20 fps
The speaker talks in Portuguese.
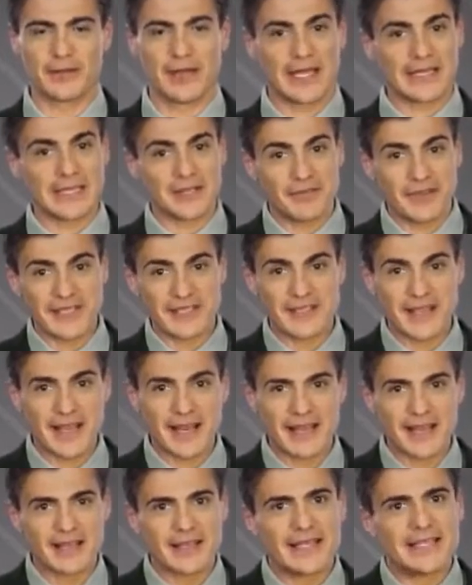Através
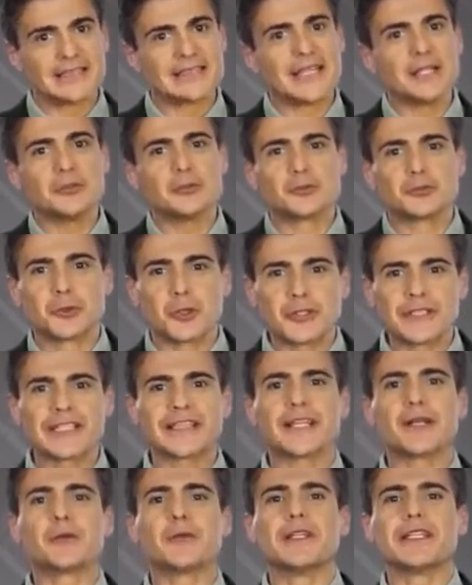dela, tenho toda a
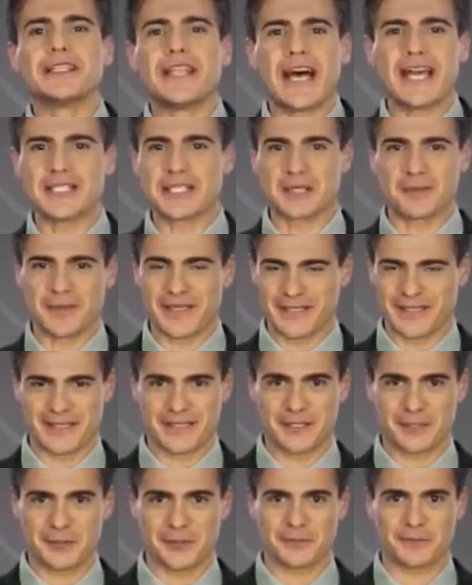tranquilidade que
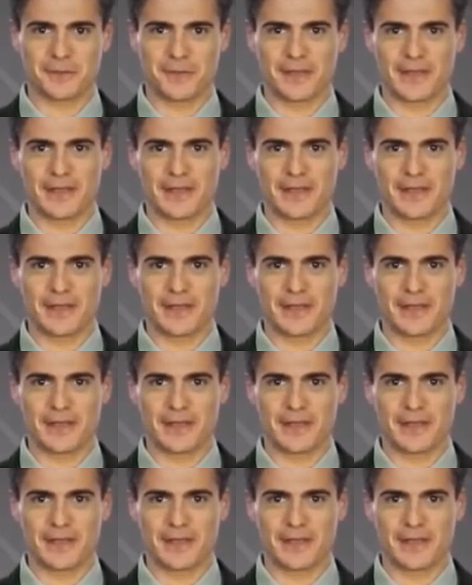preciso.